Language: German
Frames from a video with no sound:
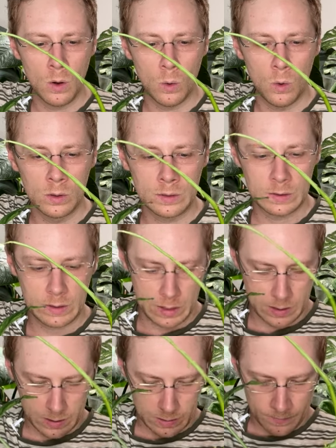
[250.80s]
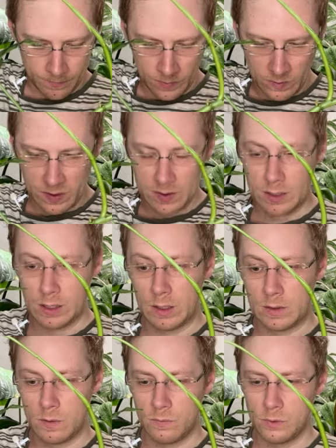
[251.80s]
Und ähm, was ihr
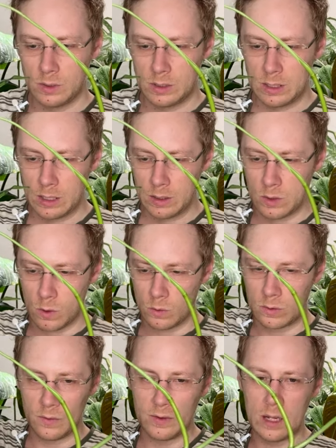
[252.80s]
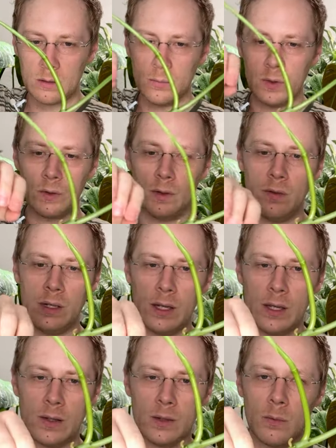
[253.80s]
jetzt wo theoretisch auch noch darauf achten müsst, ne? wenn ihr
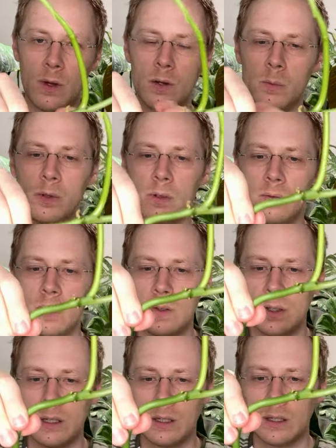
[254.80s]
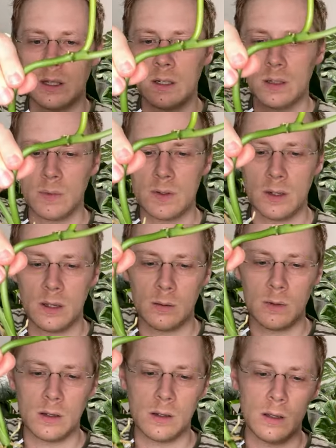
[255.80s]
jetzt zum Beispiel, was ich eigentlich immer sehr gerne
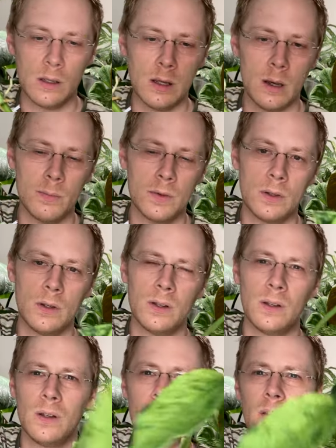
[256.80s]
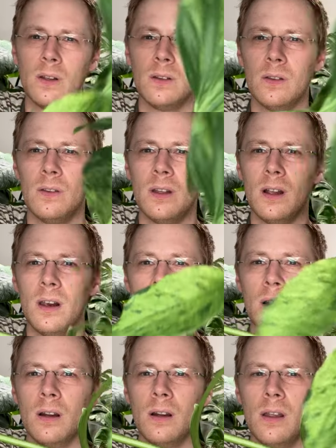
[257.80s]
mache, ihr habt einen sehr
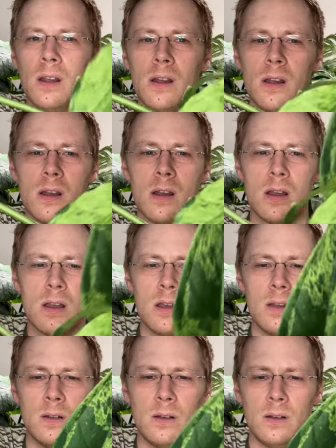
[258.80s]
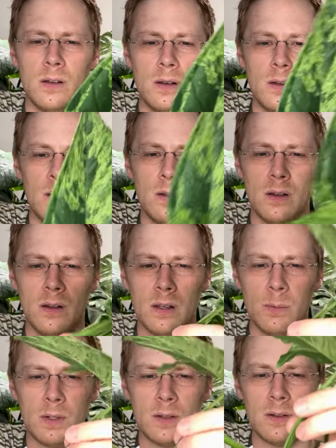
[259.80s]
langen, äh, ihr
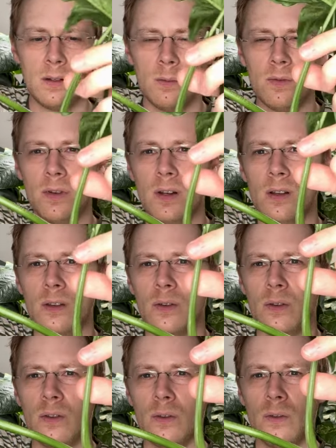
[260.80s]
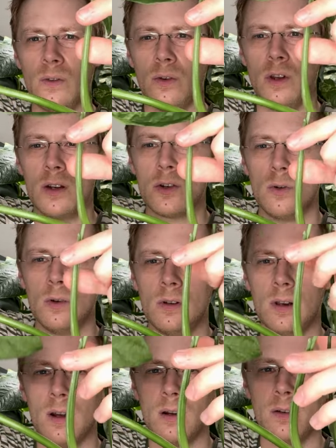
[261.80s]
habt jetzt in dem Fall so, so einen sehr schönen
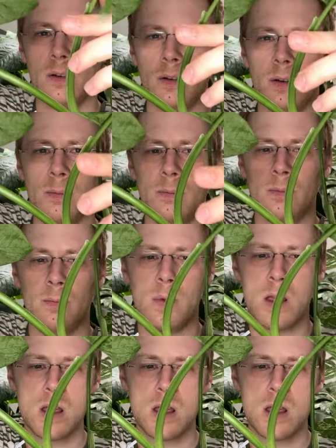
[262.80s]
langen, ähm,